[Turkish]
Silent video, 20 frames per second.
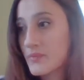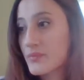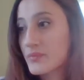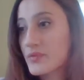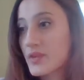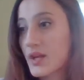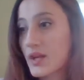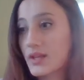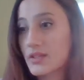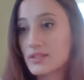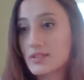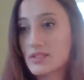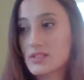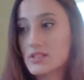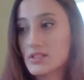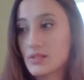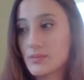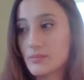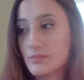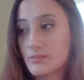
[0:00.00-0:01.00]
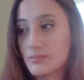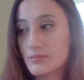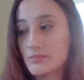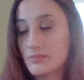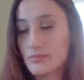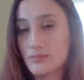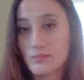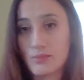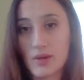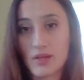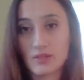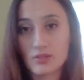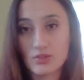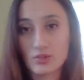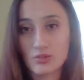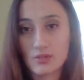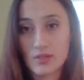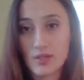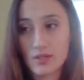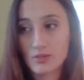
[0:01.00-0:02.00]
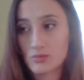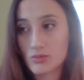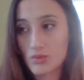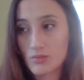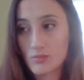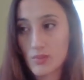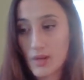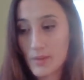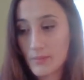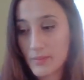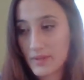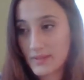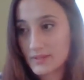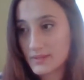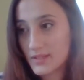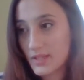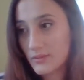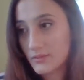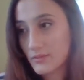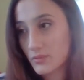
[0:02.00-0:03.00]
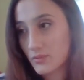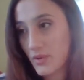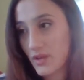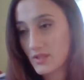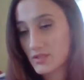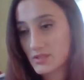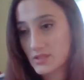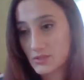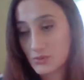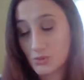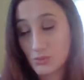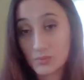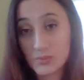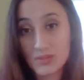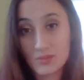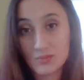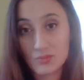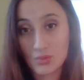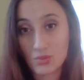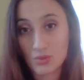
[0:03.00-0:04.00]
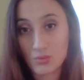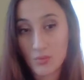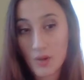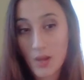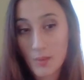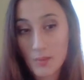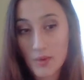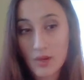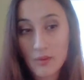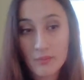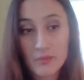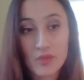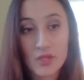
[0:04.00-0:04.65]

arkadaşlar bant olarak normal banttan mı bahsediyor bilmiyorum ama